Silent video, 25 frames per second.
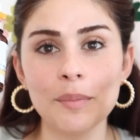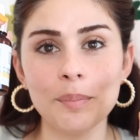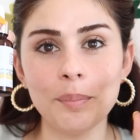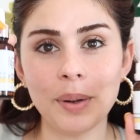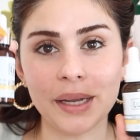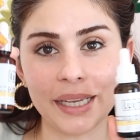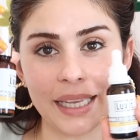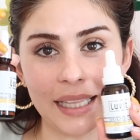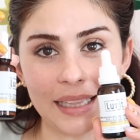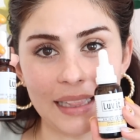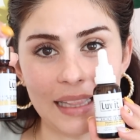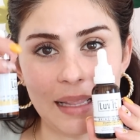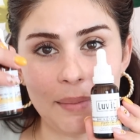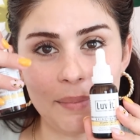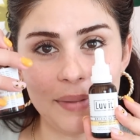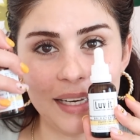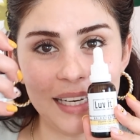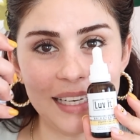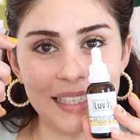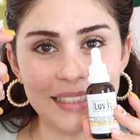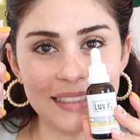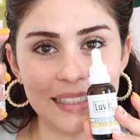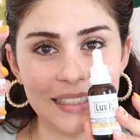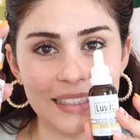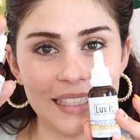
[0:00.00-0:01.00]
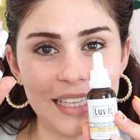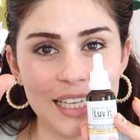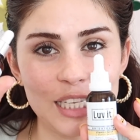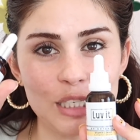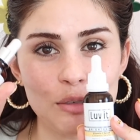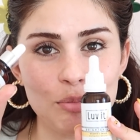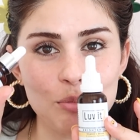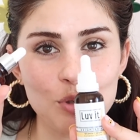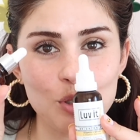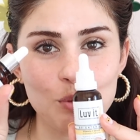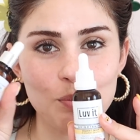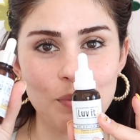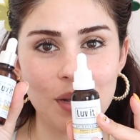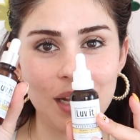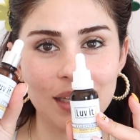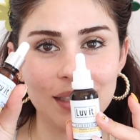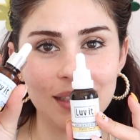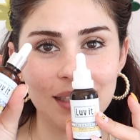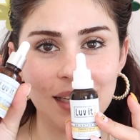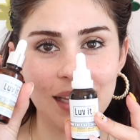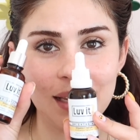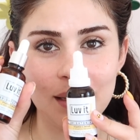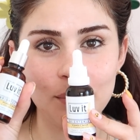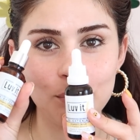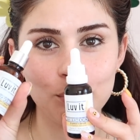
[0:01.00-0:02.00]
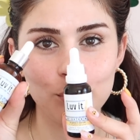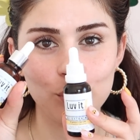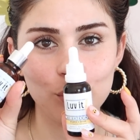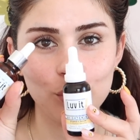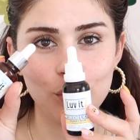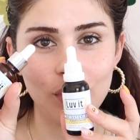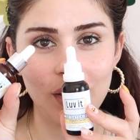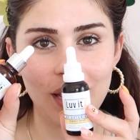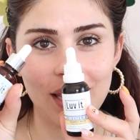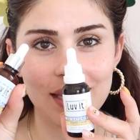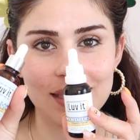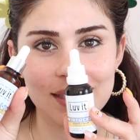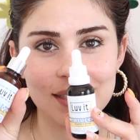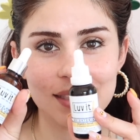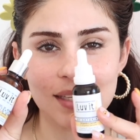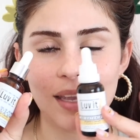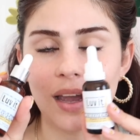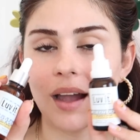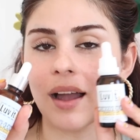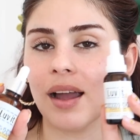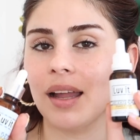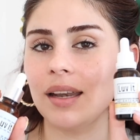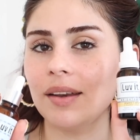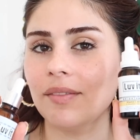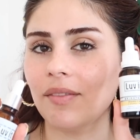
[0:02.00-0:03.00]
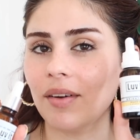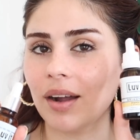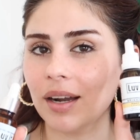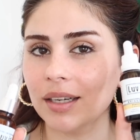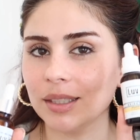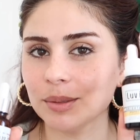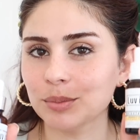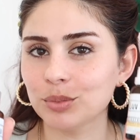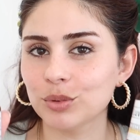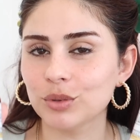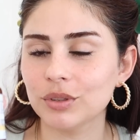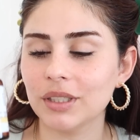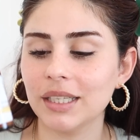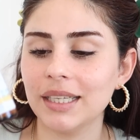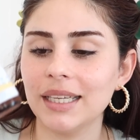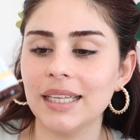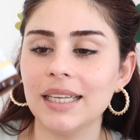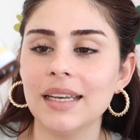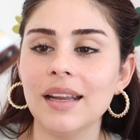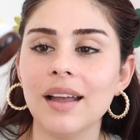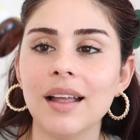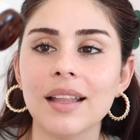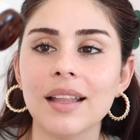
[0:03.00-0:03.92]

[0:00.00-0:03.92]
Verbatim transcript: Paketlemeleri de değişmiş. Bende bu eski hali vardı. Bunu da yeni